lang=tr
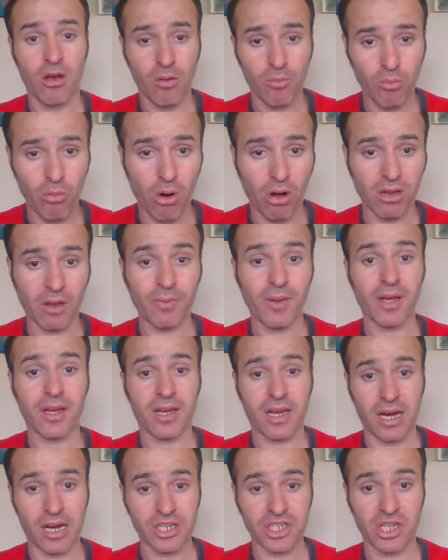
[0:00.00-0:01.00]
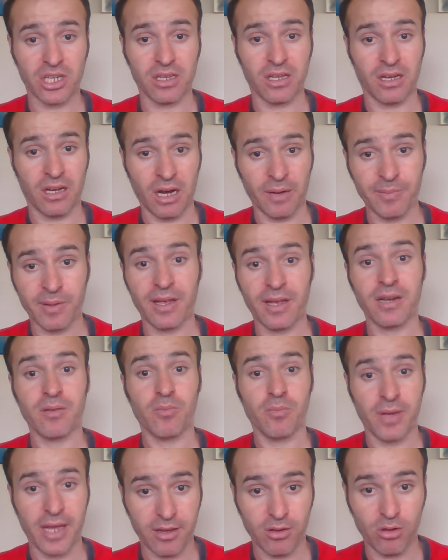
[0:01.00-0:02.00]
Bu alanda karşılıklı hamleler
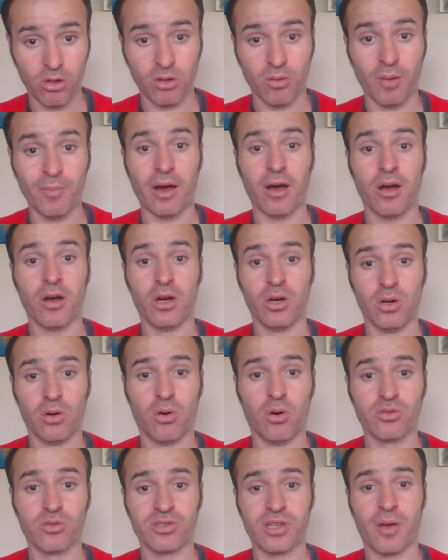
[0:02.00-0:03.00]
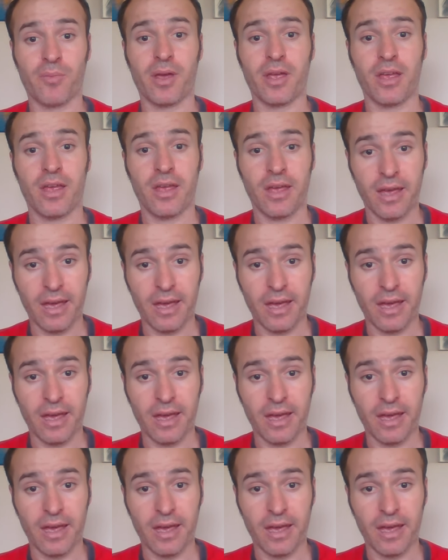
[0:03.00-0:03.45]
bekliyorum ama Oğuzhan Bey,